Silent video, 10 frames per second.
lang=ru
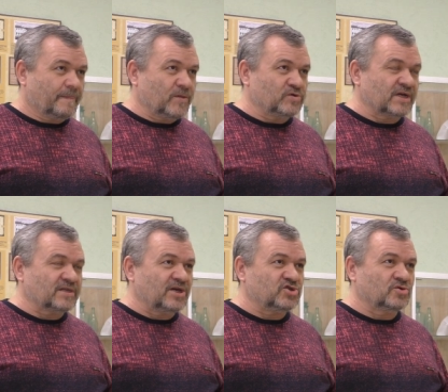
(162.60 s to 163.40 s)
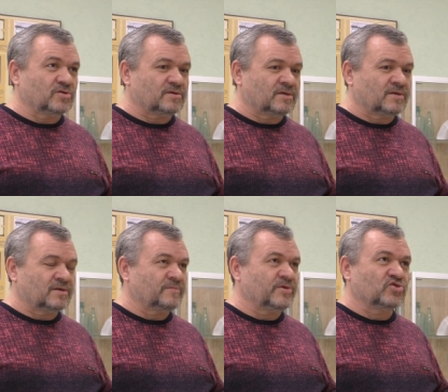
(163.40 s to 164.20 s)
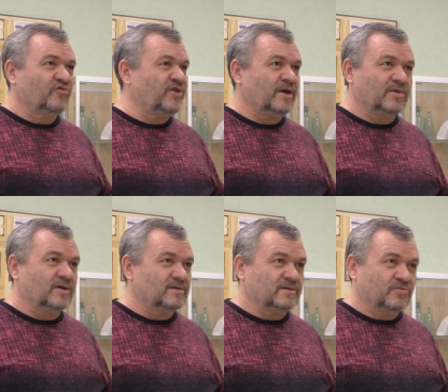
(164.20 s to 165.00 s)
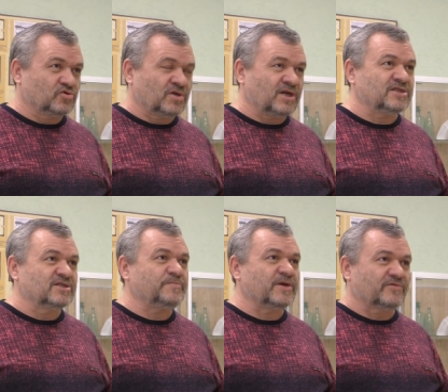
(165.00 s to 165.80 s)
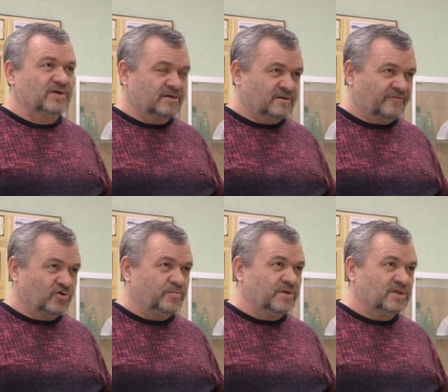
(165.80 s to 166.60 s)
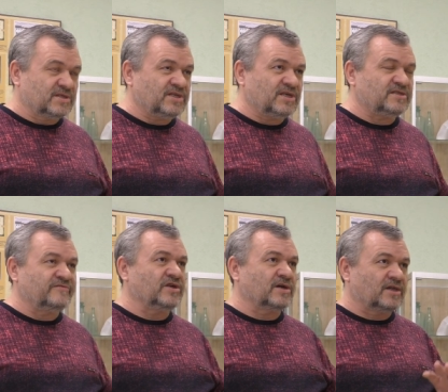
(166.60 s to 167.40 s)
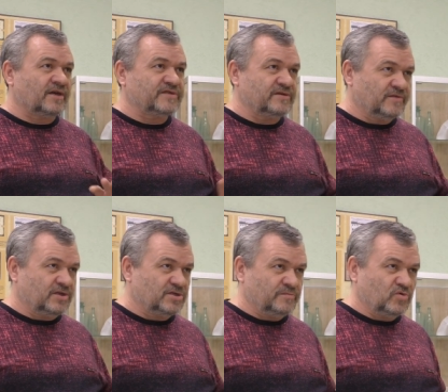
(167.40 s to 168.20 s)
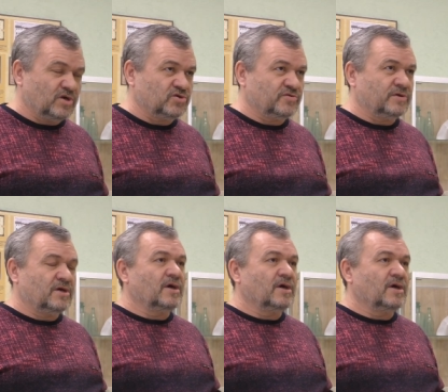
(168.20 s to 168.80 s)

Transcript: то есть тогда еще э, бинтов не было. И вот он один из первых э, ввел бинты здесь и в Николаевске, в нынешней Пугачеве.